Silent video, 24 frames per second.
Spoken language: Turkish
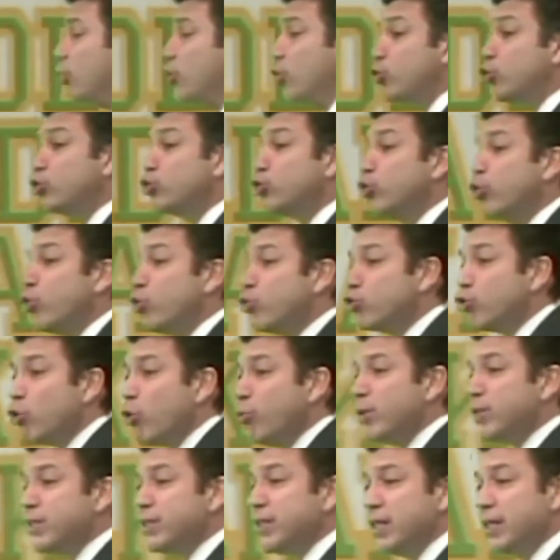Soru
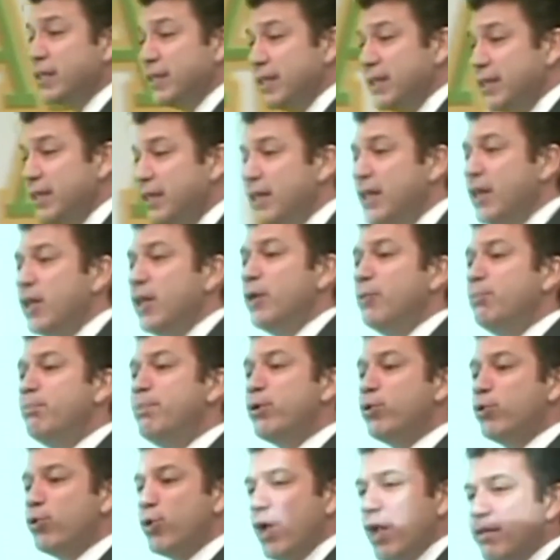sorma sanatı. Bir
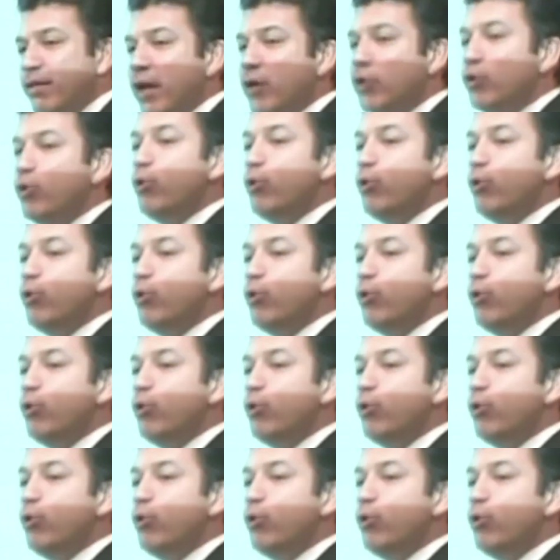kural var.